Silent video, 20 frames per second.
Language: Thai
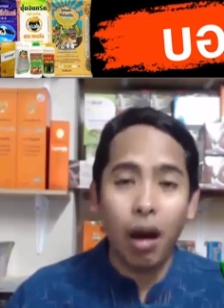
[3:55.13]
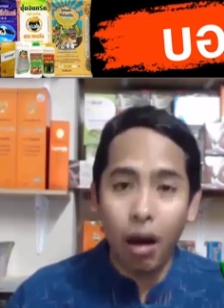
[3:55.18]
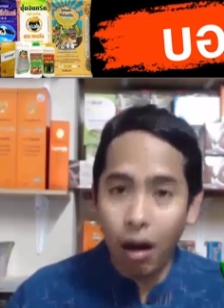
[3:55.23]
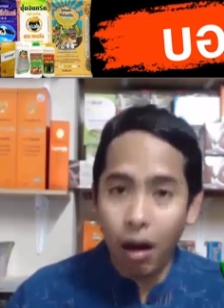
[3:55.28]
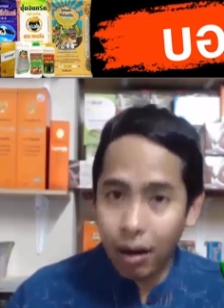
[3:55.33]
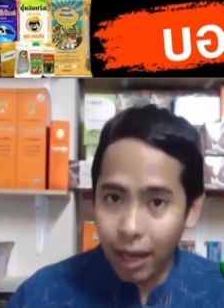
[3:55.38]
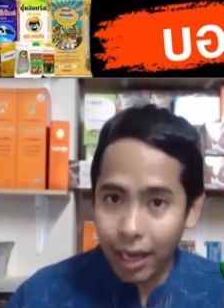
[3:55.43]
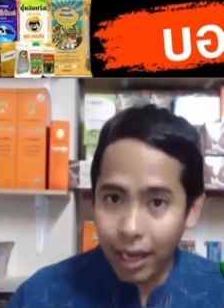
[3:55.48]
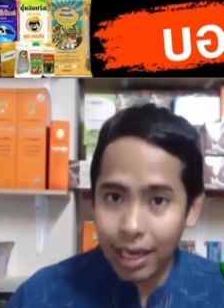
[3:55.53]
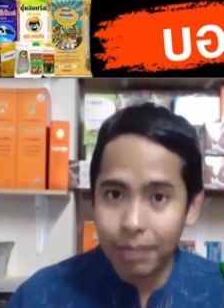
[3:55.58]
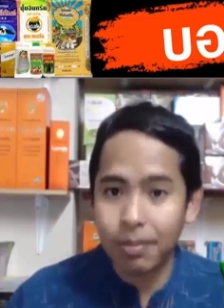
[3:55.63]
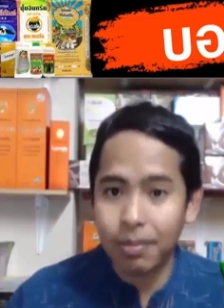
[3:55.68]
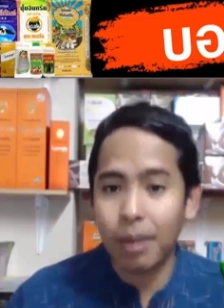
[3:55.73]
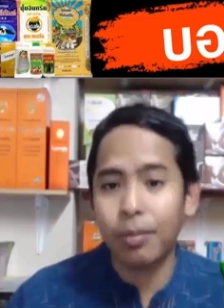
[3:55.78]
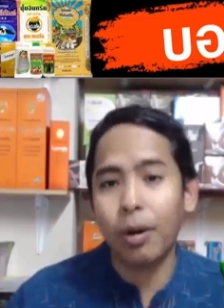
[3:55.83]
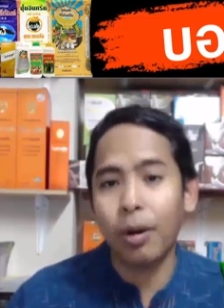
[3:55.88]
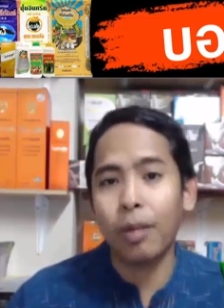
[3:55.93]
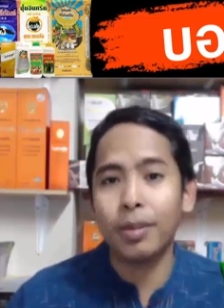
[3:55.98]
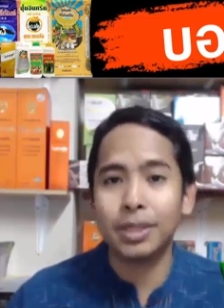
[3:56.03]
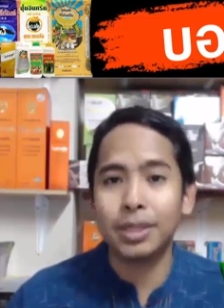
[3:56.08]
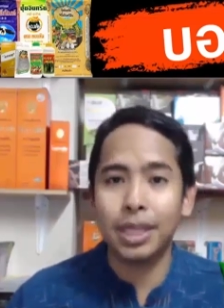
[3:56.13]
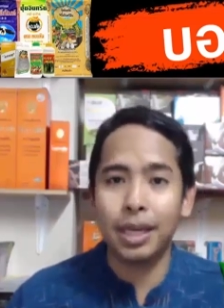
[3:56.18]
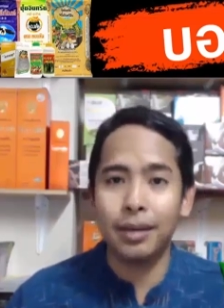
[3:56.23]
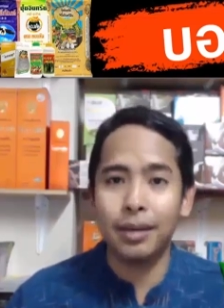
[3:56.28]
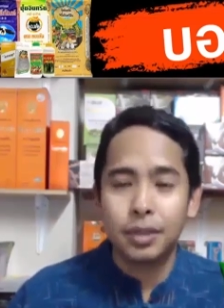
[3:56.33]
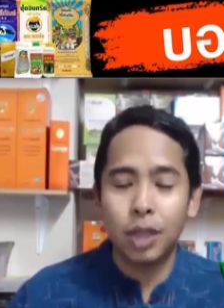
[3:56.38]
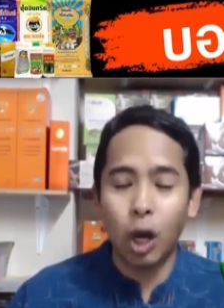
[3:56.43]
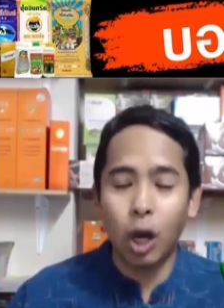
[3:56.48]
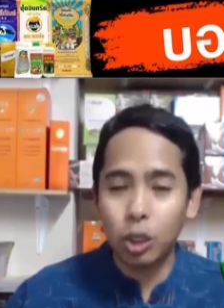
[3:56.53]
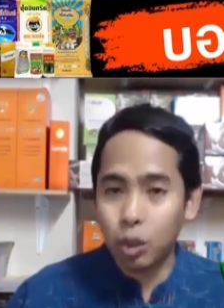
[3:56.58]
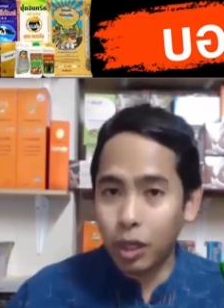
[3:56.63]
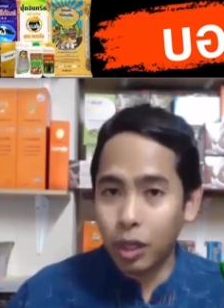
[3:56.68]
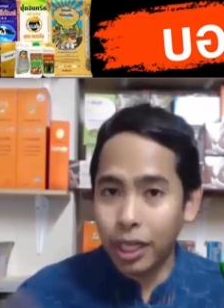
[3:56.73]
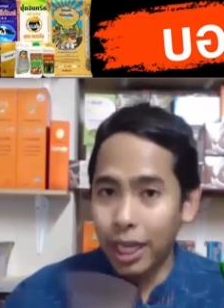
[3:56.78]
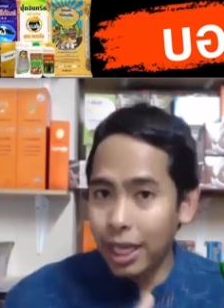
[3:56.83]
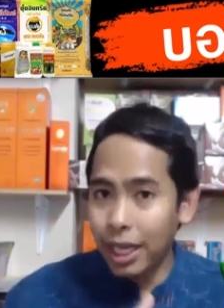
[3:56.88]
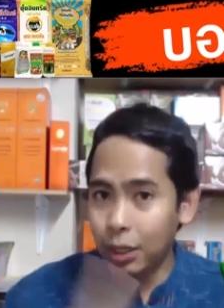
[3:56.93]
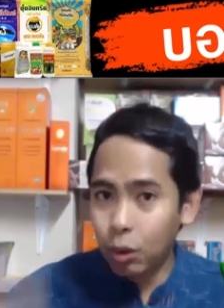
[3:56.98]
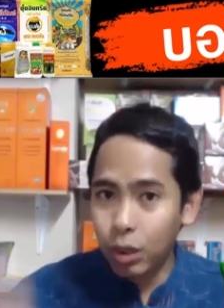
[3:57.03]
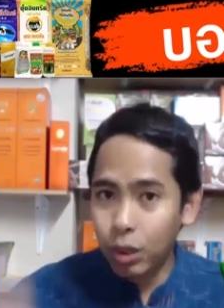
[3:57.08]
ออร์แกนิกแบบร้อยเปอร์เซ็นต์สองตัว
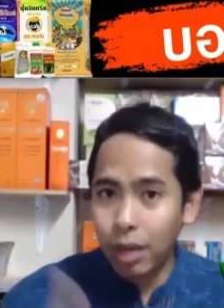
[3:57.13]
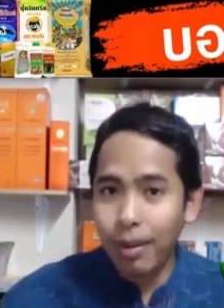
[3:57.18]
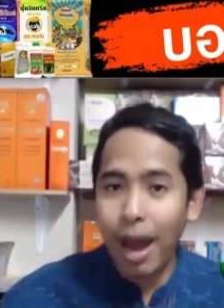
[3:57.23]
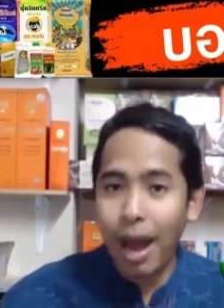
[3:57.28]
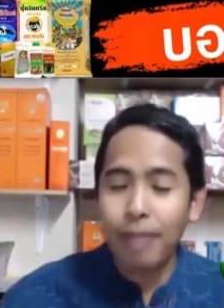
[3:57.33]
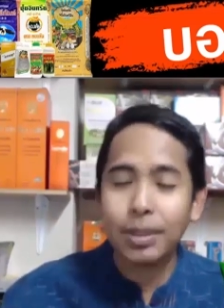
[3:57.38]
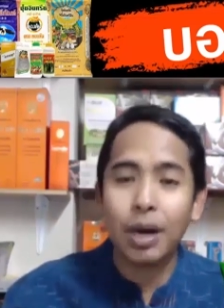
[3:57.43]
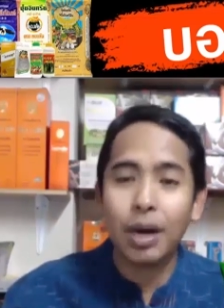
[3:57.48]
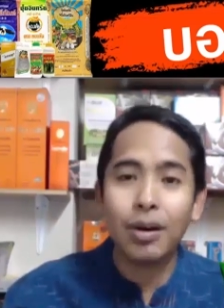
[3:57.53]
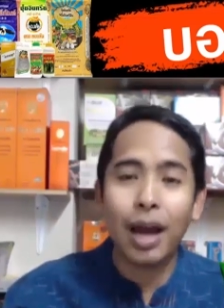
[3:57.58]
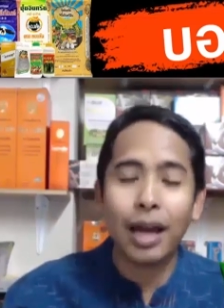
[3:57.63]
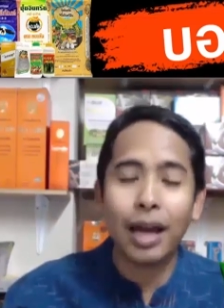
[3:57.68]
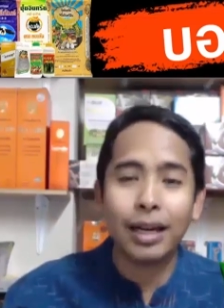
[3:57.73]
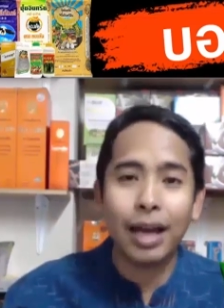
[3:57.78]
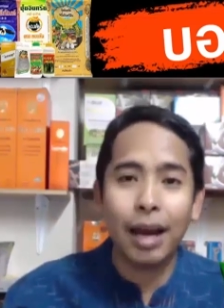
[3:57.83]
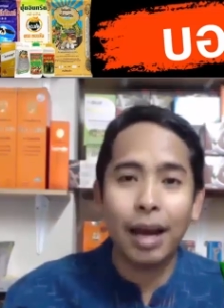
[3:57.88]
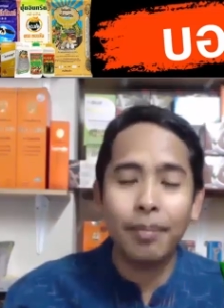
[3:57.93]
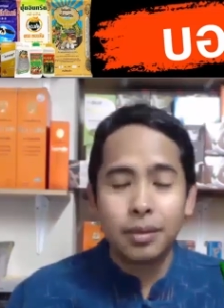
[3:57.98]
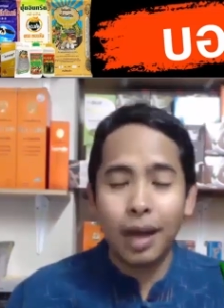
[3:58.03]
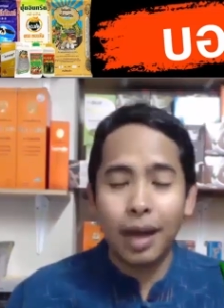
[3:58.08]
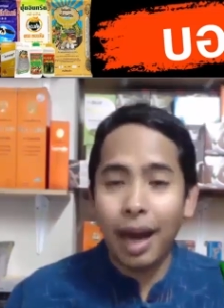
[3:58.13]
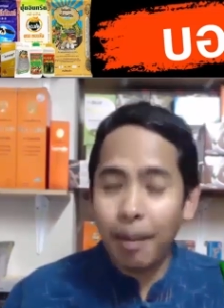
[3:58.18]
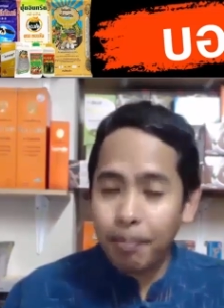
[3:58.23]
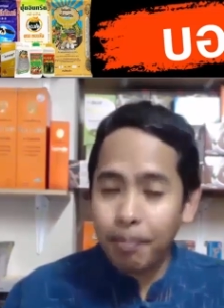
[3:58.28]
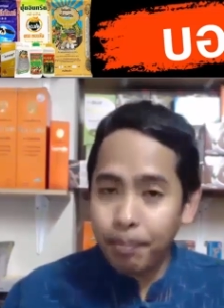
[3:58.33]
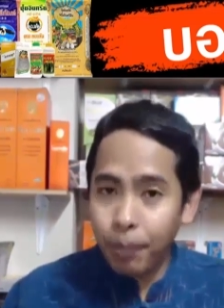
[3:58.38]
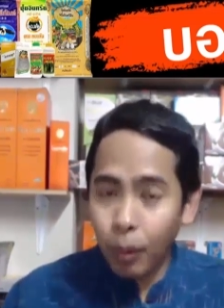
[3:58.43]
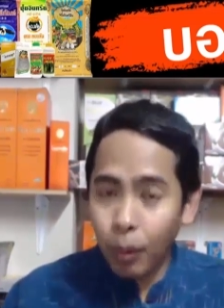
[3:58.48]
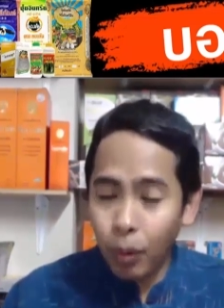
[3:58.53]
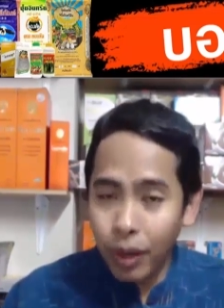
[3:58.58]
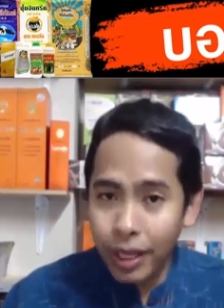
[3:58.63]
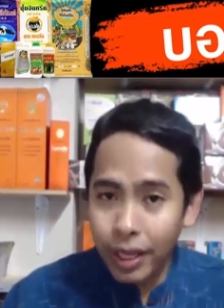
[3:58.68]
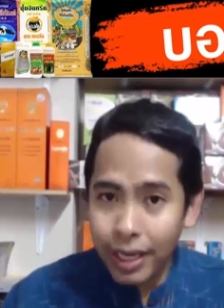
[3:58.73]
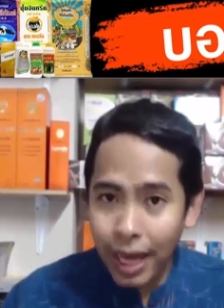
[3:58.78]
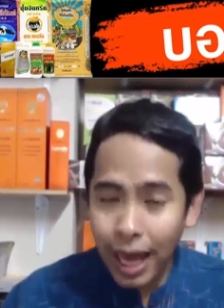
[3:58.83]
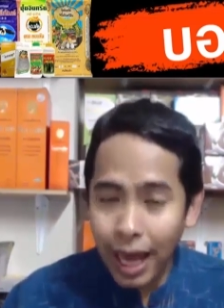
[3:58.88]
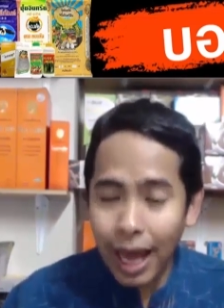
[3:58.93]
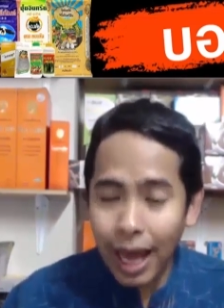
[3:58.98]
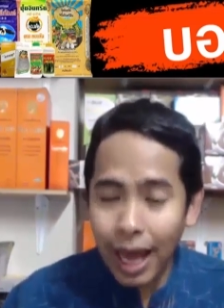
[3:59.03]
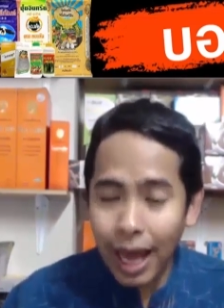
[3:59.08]
นี้คุณภาพเท่ากันครับสำหรับปุ๋ย
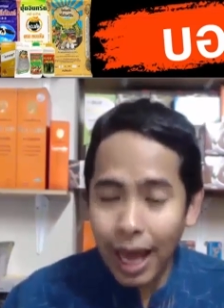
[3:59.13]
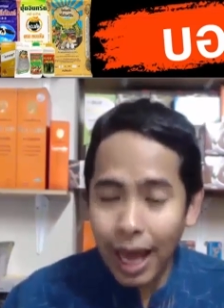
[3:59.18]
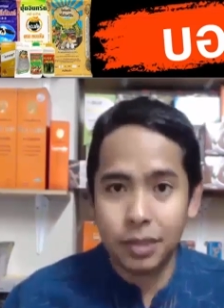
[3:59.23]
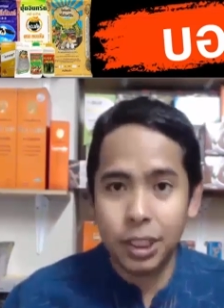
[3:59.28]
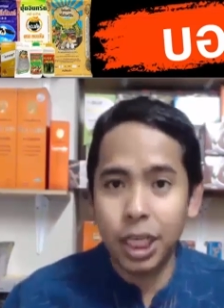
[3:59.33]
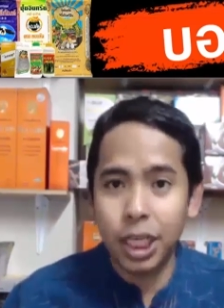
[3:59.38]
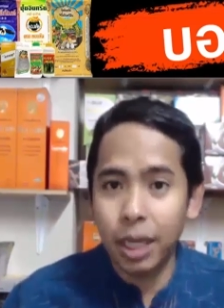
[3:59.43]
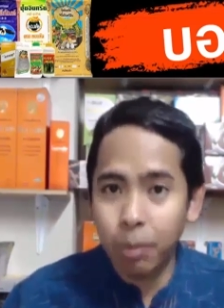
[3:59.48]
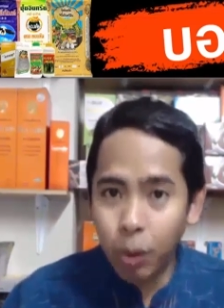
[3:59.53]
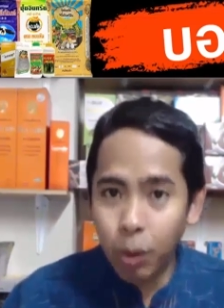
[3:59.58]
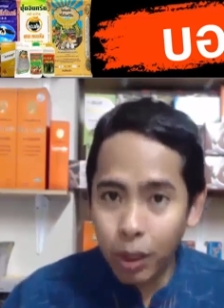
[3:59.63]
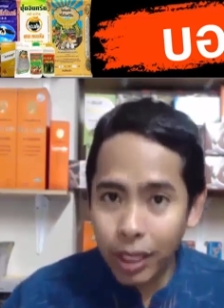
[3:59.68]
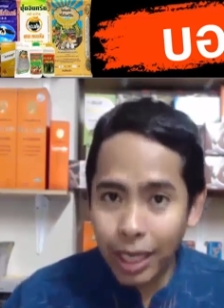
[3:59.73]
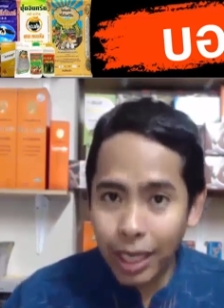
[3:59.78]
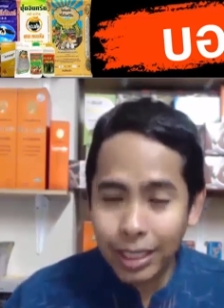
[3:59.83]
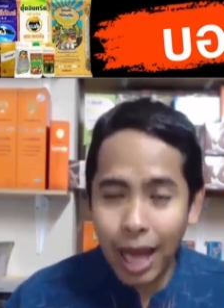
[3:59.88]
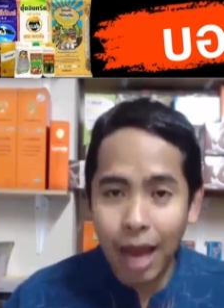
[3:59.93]
น้ำ ฉีดพ่นให้